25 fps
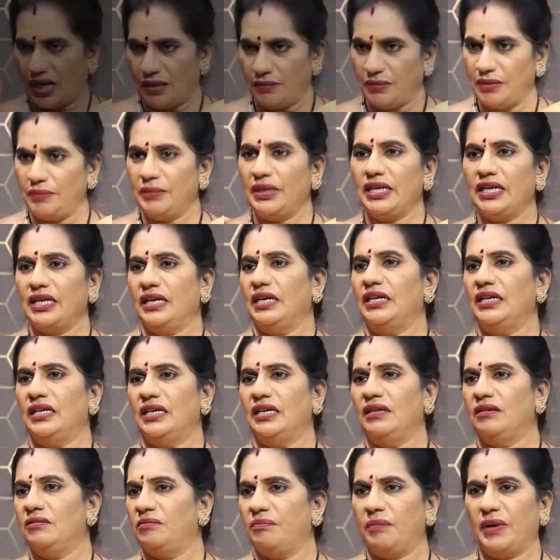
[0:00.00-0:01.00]
కామం అనే
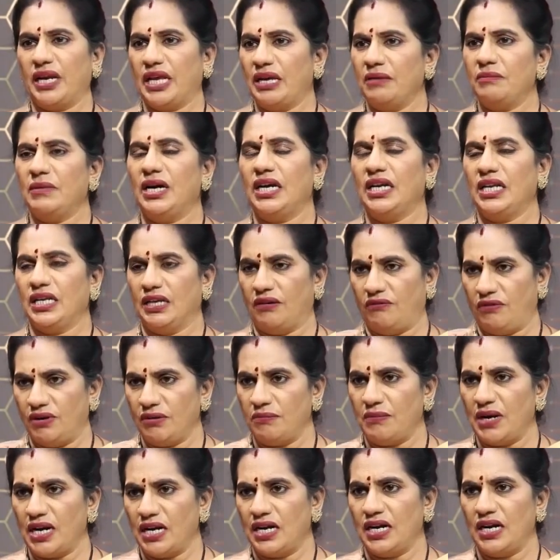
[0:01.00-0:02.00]
అంటాను ప్రేమ అని
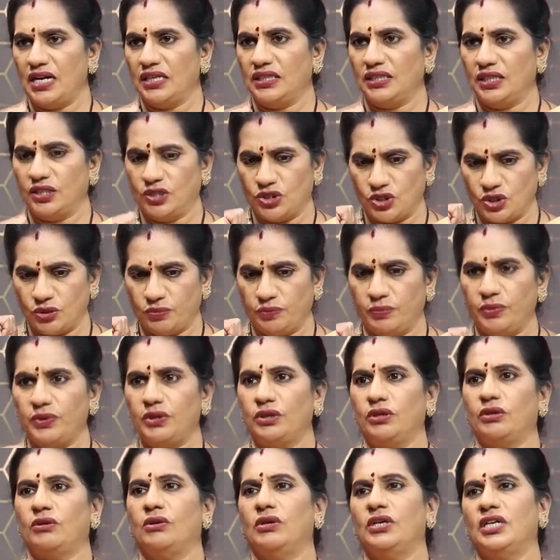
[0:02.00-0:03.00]
ఎవడు మాట్లాడతాడు
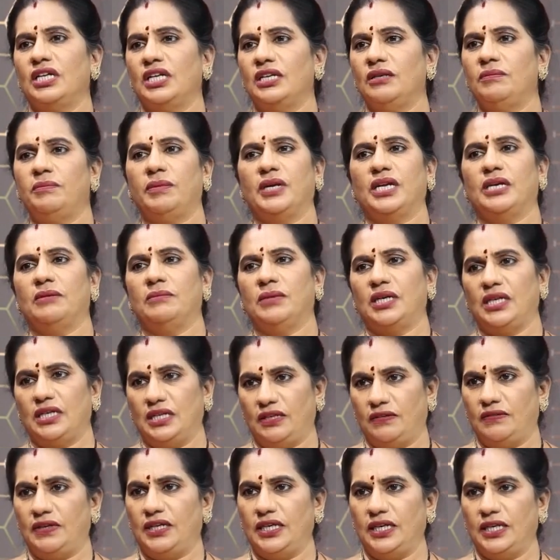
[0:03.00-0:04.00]
చెప్పులతో కొట్టాలి ప్రేమ
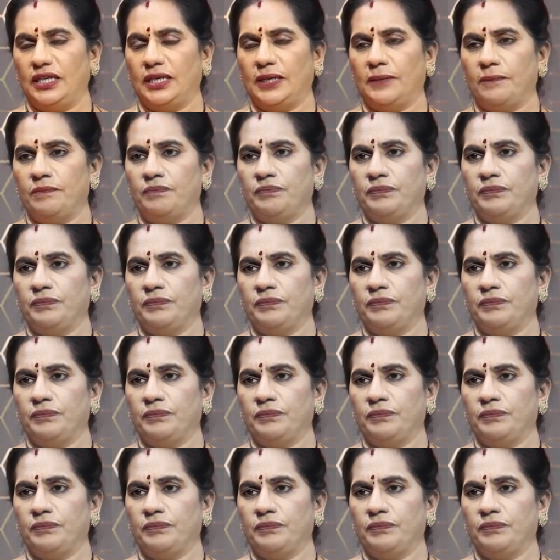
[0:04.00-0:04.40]
అన్న వాళ్ళు